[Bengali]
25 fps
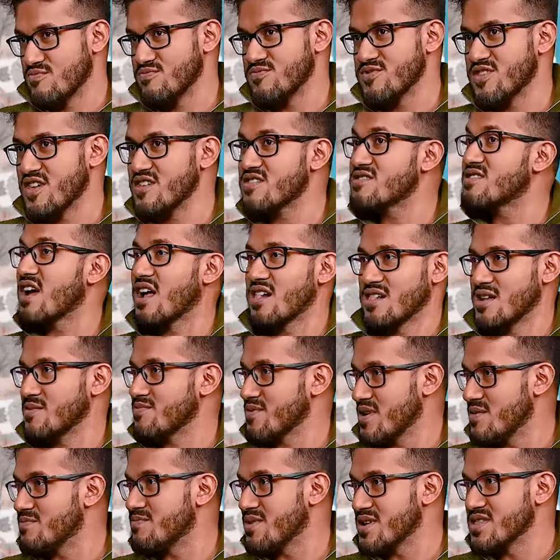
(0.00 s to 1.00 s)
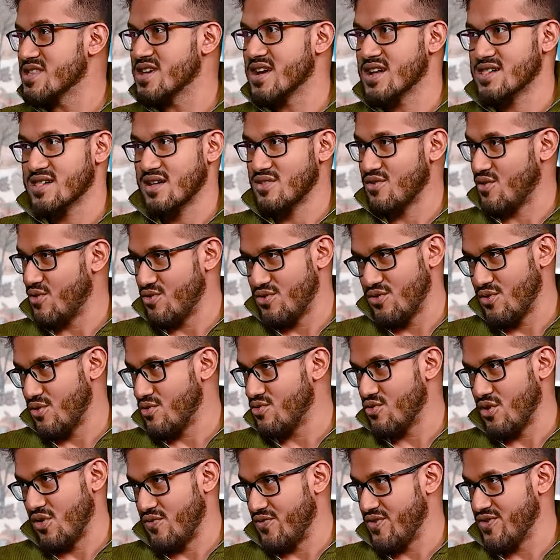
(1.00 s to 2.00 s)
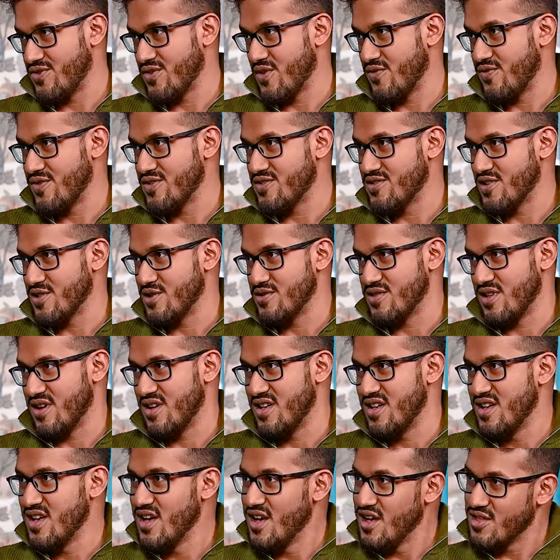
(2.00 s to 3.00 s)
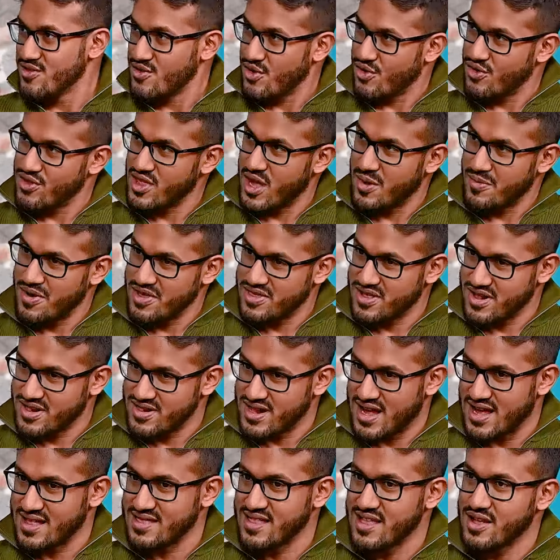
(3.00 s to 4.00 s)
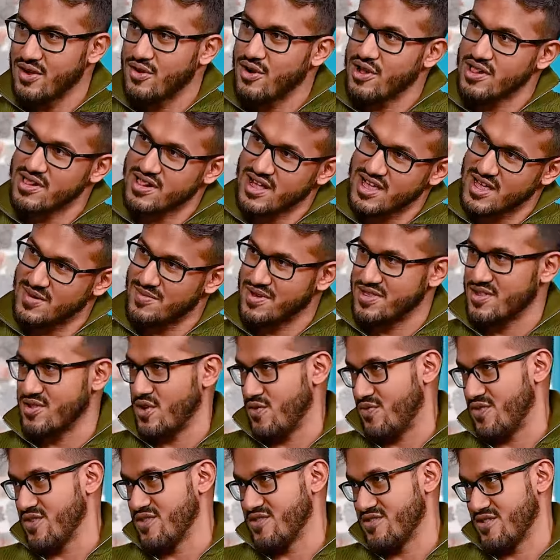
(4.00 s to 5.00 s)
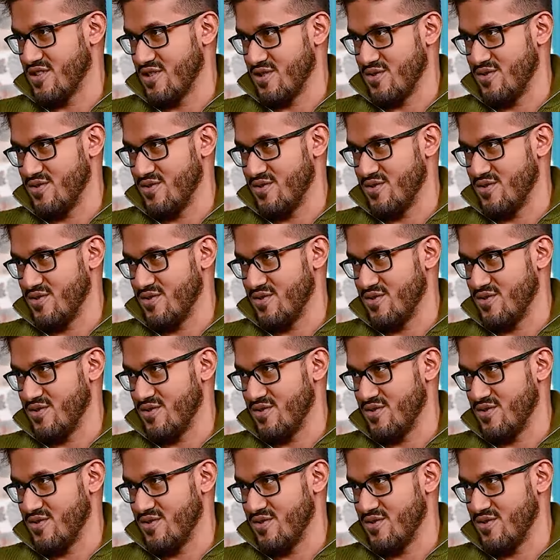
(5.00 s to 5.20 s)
জাস্ট স্টার্ট আপ কোম্পানি একটা তখন তো কোনো অফিস টফিস ছিল না তখন আমাদের ডাইনিং হলটাই আমাদের অফিস ছিল